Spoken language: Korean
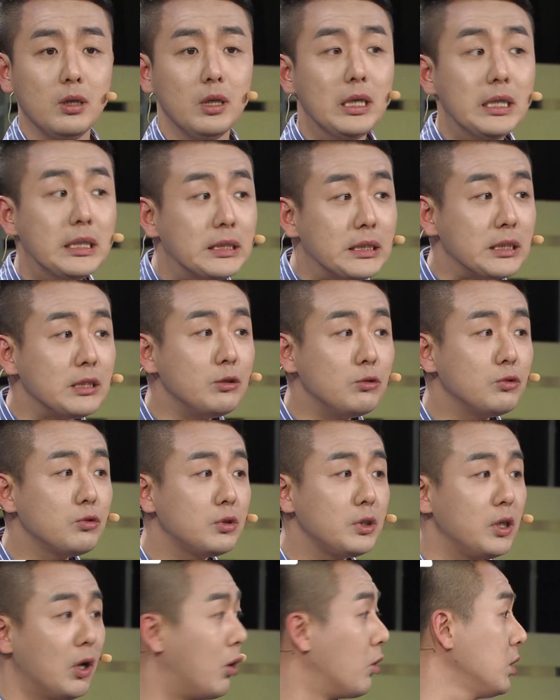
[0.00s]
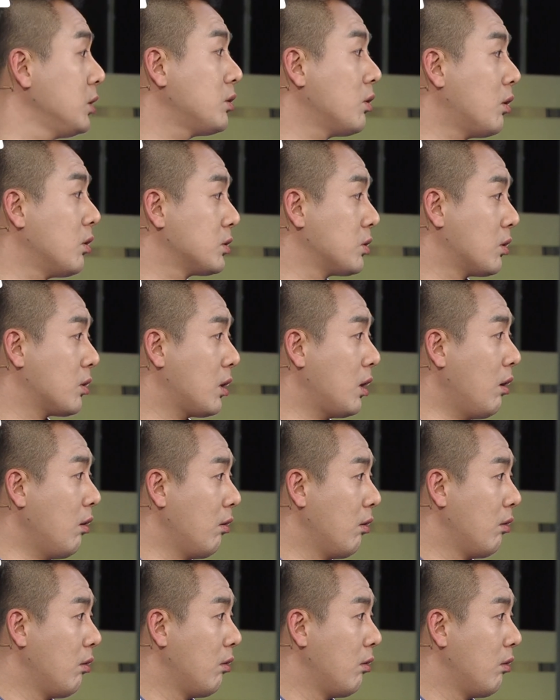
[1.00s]
이 친구들이 어리석어설까?
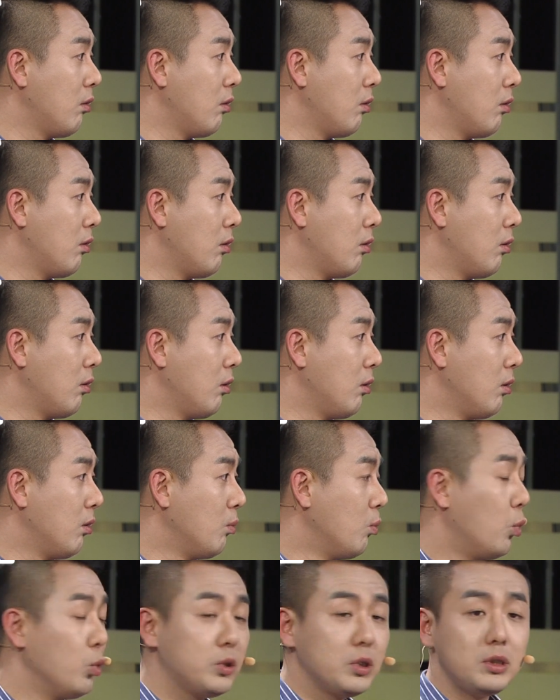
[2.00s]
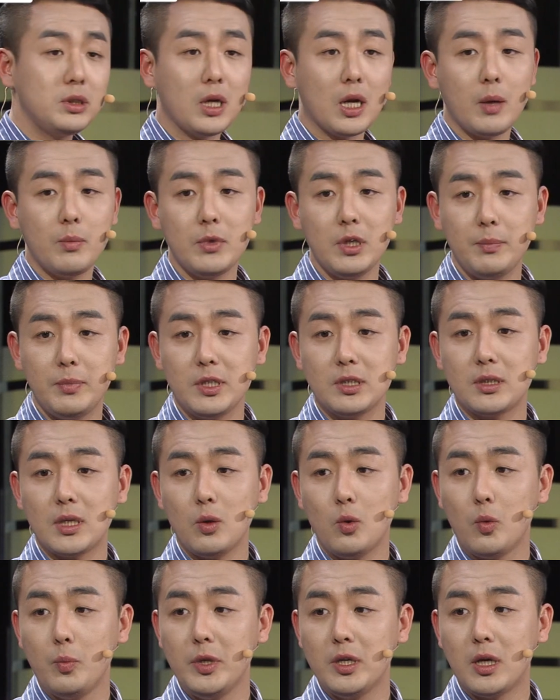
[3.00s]
모든 사람들이 비슷한
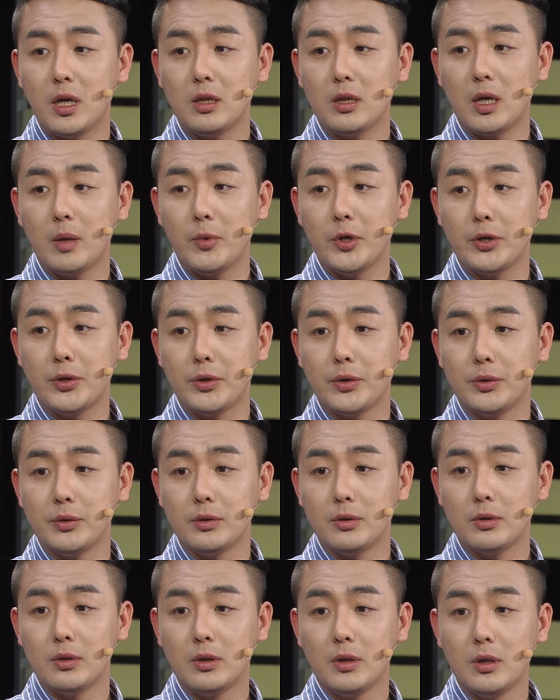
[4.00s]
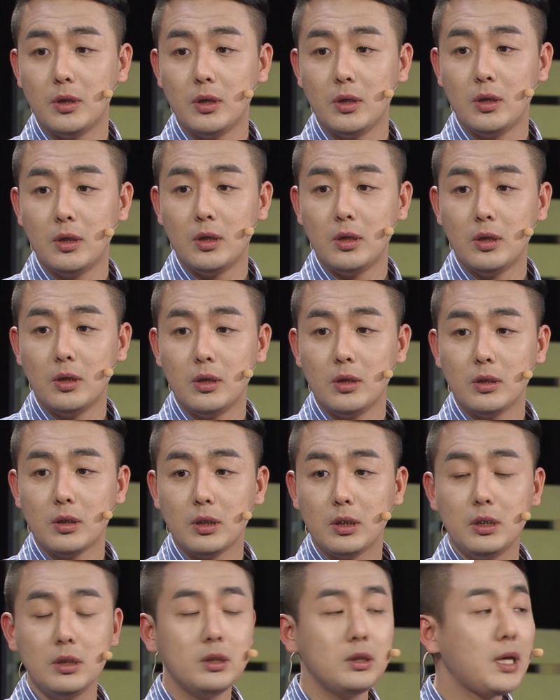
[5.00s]
고민을 한다면
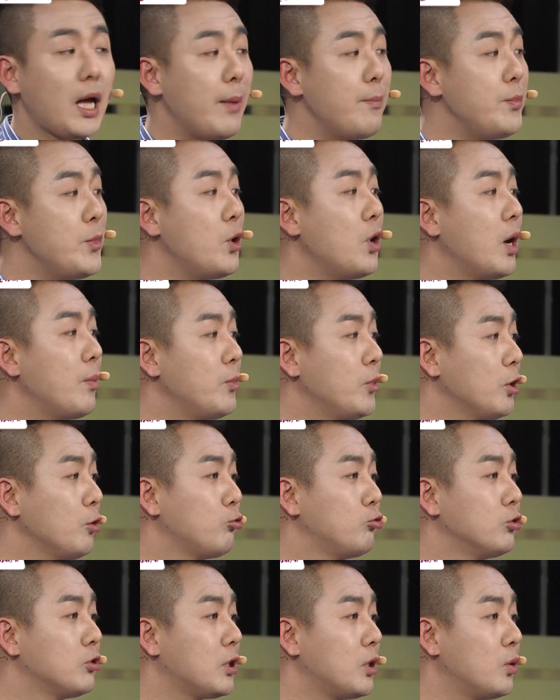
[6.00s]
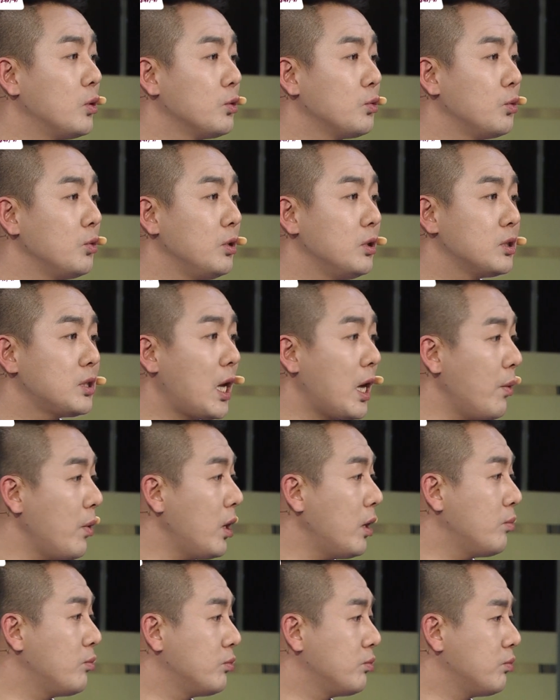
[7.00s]
그 한 명 한 명이 구성원으로 있는 사회에